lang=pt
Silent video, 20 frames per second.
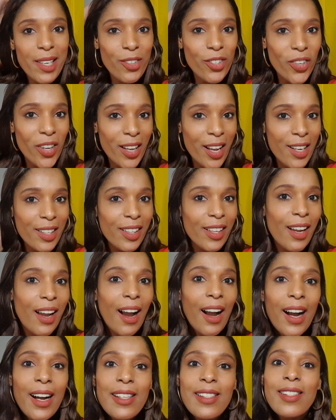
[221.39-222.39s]
de chegar em
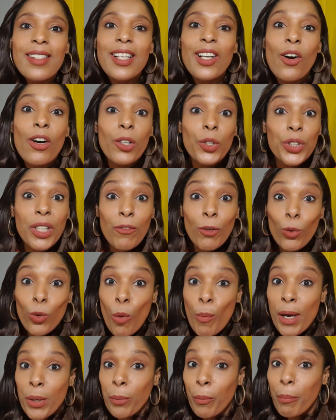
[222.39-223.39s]
casa, agora já vou
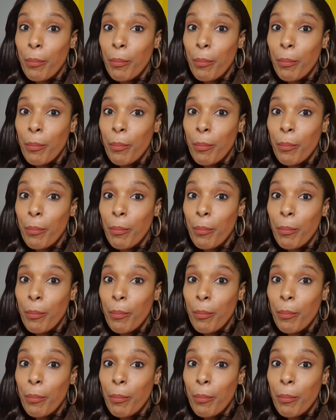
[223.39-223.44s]
tomar um